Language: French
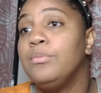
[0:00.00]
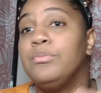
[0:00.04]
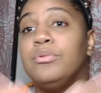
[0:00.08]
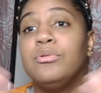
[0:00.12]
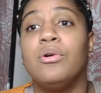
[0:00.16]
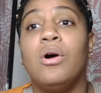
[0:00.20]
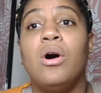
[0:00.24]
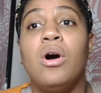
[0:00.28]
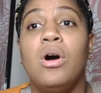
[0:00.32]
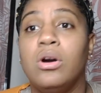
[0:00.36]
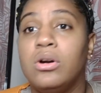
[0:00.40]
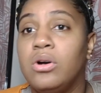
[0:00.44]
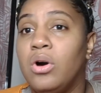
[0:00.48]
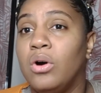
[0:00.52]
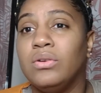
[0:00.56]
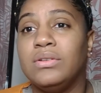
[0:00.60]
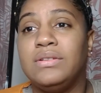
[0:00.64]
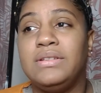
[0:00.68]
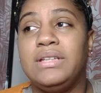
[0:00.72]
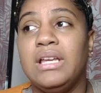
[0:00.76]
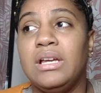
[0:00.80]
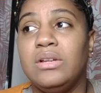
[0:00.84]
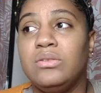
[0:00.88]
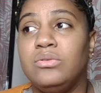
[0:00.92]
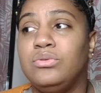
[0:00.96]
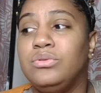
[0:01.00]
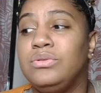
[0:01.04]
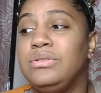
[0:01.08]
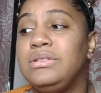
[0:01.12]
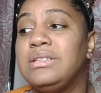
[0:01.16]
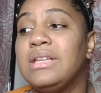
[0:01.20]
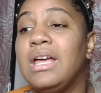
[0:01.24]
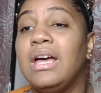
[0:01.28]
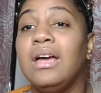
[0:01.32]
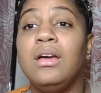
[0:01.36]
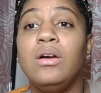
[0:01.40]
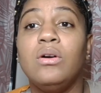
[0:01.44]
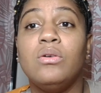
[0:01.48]
Bon, cancer du
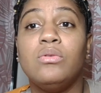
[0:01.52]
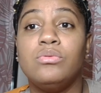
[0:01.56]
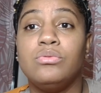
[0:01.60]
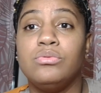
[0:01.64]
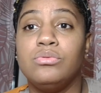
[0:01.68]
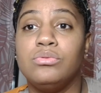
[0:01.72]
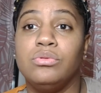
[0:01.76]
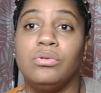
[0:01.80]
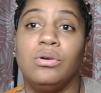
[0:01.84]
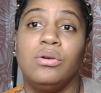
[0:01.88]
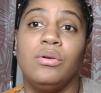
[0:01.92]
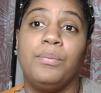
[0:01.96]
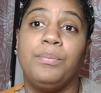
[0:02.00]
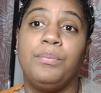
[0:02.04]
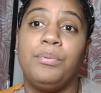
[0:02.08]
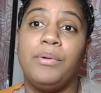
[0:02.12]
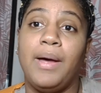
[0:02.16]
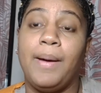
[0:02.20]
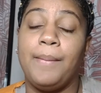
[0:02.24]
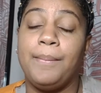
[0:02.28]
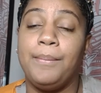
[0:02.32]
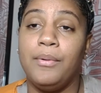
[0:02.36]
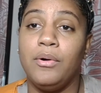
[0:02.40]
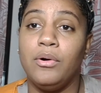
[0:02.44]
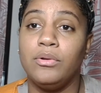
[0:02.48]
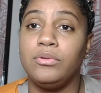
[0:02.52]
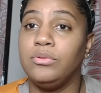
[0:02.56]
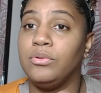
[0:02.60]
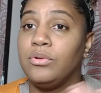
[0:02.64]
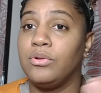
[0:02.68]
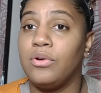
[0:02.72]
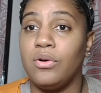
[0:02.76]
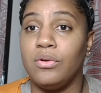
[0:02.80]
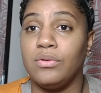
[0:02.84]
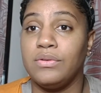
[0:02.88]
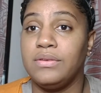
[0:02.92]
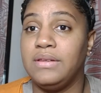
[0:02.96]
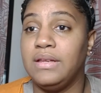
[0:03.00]
sein ou euh, peu importe le
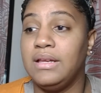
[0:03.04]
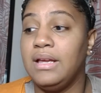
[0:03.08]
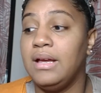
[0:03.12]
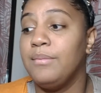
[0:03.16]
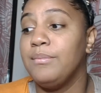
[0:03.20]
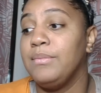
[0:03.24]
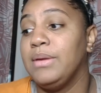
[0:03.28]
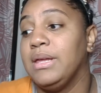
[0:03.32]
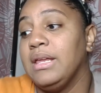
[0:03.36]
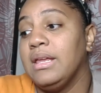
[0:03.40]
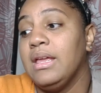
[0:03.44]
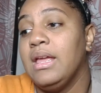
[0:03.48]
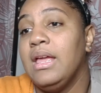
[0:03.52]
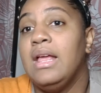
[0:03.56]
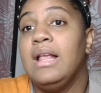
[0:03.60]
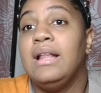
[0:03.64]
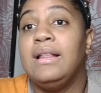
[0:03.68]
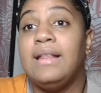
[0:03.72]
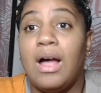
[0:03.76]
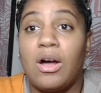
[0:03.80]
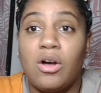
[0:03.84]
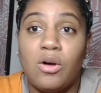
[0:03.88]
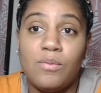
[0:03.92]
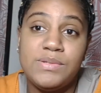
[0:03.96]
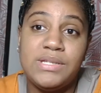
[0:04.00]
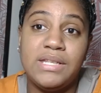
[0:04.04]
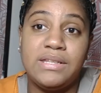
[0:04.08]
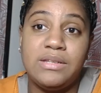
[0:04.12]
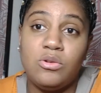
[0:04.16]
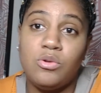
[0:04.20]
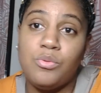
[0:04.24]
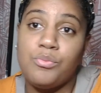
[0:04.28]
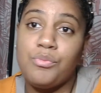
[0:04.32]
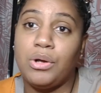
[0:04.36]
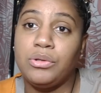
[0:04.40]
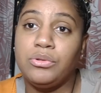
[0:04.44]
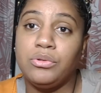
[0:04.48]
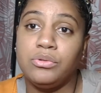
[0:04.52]
cancer, mais là comme c'était
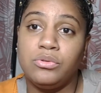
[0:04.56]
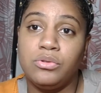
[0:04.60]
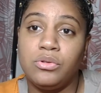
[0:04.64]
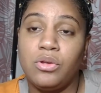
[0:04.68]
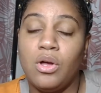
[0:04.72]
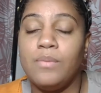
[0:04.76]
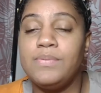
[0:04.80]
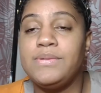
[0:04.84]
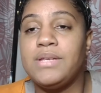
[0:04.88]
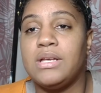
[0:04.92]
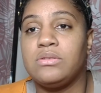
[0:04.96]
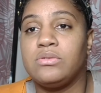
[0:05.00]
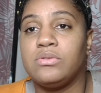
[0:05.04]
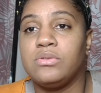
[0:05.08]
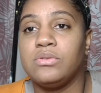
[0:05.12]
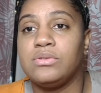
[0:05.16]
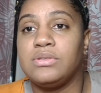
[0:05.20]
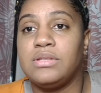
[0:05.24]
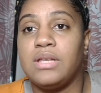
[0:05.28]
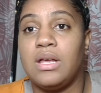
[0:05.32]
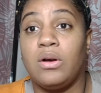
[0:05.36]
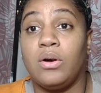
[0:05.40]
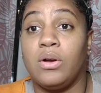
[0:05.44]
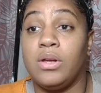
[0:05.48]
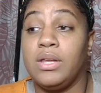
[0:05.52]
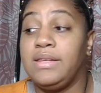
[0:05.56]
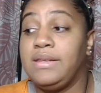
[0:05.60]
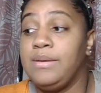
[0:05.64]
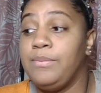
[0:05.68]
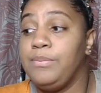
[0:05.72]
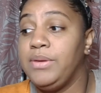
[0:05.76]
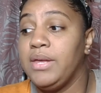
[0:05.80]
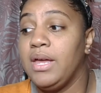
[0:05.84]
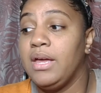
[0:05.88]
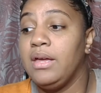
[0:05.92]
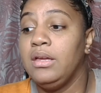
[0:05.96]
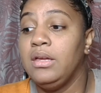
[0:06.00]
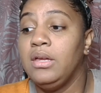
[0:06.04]
le mois d'octobre, ça, ça aurait été
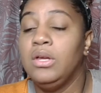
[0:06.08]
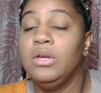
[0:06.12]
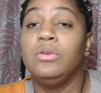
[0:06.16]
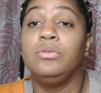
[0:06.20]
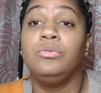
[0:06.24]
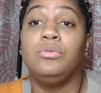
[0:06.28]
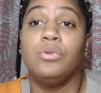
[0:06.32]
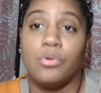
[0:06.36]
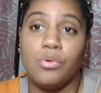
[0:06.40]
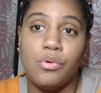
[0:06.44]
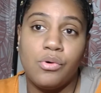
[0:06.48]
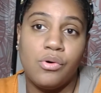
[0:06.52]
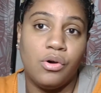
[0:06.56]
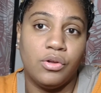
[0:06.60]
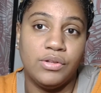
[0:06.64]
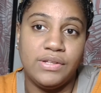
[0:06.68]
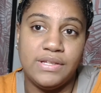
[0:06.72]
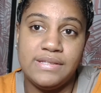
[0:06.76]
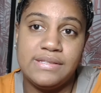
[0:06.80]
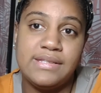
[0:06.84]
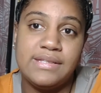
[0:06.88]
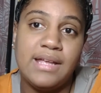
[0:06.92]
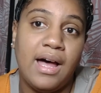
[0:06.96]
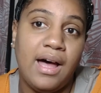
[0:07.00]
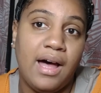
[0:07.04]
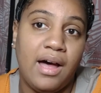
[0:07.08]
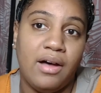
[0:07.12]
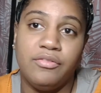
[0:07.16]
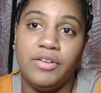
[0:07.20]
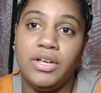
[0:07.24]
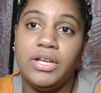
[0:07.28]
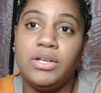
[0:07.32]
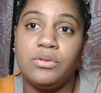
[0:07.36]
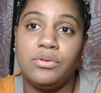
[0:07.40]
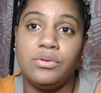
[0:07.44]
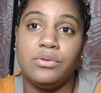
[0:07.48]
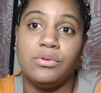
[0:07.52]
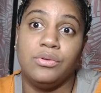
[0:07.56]
bien de concorder ça
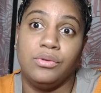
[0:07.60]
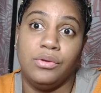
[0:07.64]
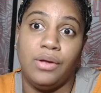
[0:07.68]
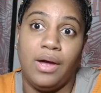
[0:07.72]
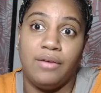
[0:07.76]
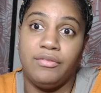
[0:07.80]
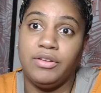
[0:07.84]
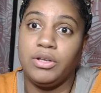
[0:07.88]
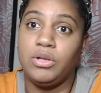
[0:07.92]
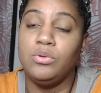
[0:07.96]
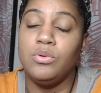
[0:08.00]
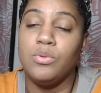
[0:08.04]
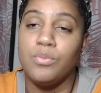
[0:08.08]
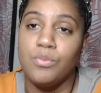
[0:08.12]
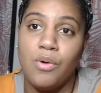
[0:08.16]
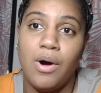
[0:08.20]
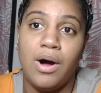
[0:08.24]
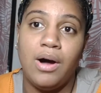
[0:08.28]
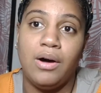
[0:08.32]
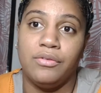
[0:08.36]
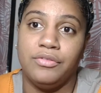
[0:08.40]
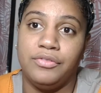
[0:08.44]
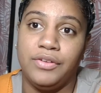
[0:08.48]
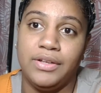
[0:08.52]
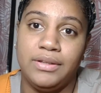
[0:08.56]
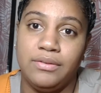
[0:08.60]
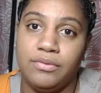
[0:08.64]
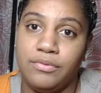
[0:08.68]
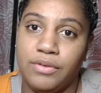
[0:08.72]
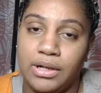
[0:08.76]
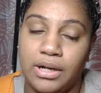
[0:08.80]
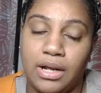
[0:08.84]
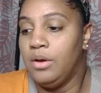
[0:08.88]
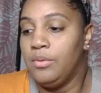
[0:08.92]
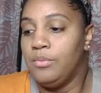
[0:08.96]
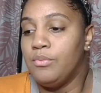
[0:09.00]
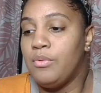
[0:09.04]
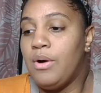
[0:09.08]
avec euh, avec le mois en fait.
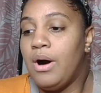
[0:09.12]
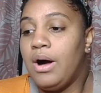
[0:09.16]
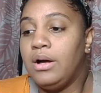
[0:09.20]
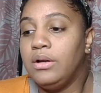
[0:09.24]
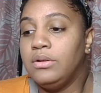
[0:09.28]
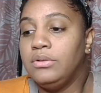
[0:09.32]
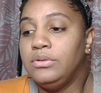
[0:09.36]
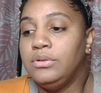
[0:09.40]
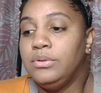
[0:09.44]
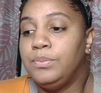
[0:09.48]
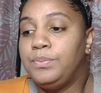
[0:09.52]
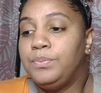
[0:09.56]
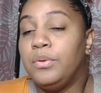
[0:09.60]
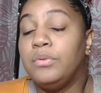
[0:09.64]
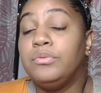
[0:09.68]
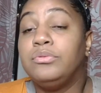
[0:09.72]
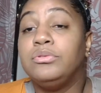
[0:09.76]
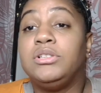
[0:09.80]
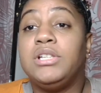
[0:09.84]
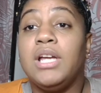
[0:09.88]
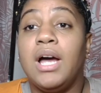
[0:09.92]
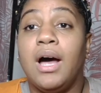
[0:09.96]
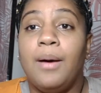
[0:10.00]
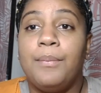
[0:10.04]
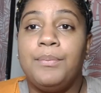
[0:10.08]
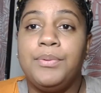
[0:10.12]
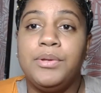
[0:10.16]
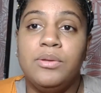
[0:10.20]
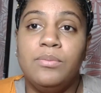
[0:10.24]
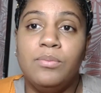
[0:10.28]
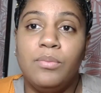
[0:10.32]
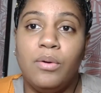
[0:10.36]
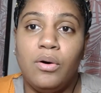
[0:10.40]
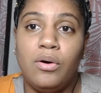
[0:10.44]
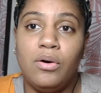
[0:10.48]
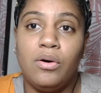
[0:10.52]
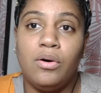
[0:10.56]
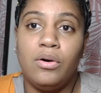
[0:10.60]
Voilà. Moi, pour vous dire
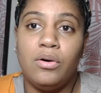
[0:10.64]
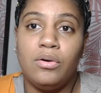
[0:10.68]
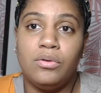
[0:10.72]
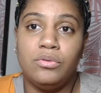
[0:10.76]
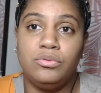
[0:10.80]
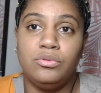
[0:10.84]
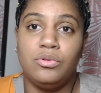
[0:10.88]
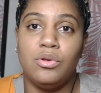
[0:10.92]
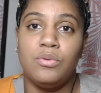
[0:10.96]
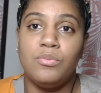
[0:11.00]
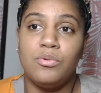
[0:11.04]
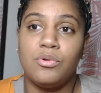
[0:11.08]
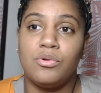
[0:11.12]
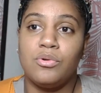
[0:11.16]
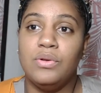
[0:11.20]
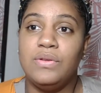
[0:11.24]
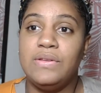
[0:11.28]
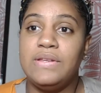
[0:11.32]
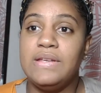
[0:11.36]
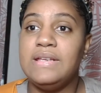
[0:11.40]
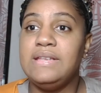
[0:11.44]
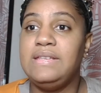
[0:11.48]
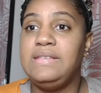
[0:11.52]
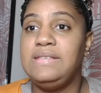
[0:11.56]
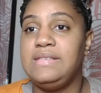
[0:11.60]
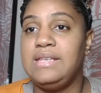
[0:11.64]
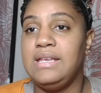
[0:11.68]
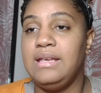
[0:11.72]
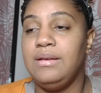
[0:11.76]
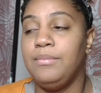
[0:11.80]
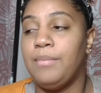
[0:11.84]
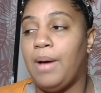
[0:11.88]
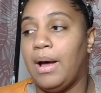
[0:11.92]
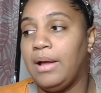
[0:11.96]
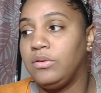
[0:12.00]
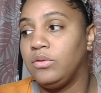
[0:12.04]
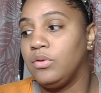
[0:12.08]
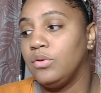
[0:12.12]
rapidement, de mon côté,
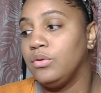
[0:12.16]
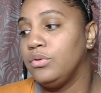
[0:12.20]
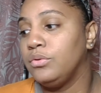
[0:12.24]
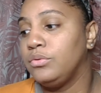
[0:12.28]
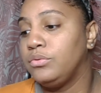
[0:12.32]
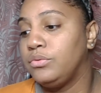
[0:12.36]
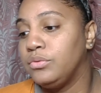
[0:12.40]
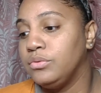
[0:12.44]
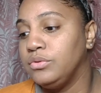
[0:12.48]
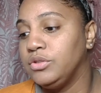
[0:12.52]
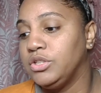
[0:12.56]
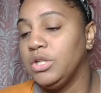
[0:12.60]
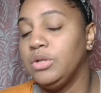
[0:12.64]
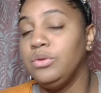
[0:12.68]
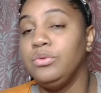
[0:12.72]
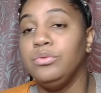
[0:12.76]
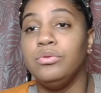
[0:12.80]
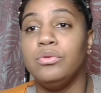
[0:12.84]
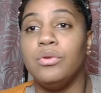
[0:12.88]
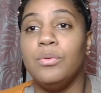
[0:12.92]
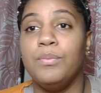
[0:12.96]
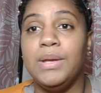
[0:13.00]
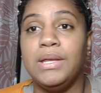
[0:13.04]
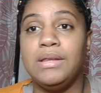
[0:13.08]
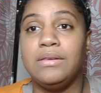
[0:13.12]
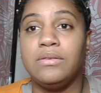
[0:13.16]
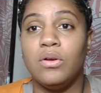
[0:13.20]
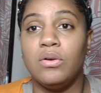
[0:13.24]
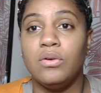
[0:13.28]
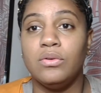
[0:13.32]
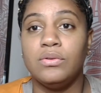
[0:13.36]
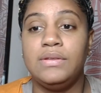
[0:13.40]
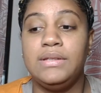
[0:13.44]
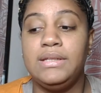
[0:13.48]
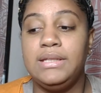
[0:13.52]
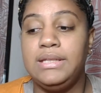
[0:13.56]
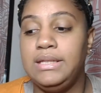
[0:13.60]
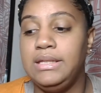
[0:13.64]
c'est ma tante. J'ai une de mes
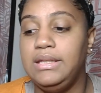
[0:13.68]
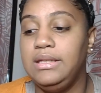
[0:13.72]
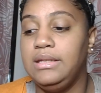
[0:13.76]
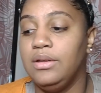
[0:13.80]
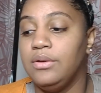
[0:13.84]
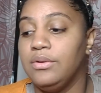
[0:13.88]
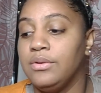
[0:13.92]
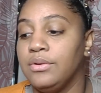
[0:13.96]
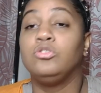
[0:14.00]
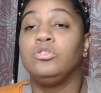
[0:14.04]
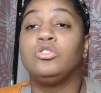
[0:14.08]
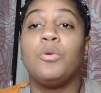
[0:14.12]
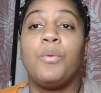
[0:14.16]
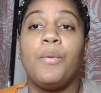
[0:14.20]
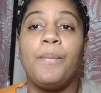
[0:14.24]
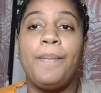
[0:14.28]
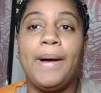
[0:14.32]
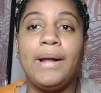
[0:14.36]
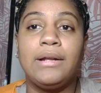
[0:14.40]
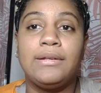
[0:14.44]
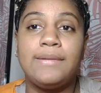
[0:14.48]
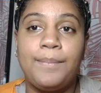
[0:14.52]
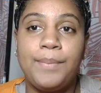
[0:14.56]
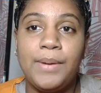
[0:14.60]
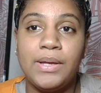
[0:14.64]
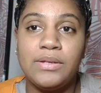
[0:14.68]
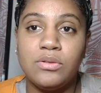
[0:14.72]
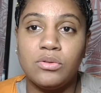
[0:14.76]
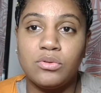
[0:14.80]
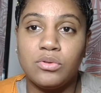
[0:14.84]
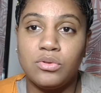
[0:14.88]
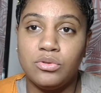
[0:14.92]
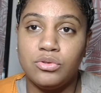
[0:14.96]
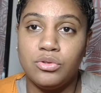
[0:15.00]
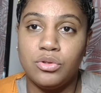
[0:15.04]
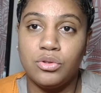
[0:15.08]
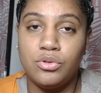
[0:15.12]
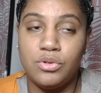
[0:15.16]
tantes qui... je vous parle de personnes
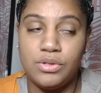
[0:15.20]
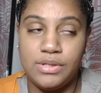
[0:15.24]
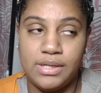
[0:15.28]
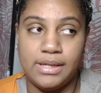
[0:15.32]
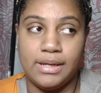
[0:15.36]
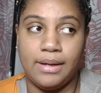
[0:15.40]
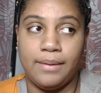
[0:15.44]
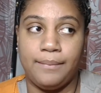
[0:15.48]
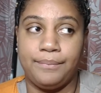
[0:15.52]
que je connais.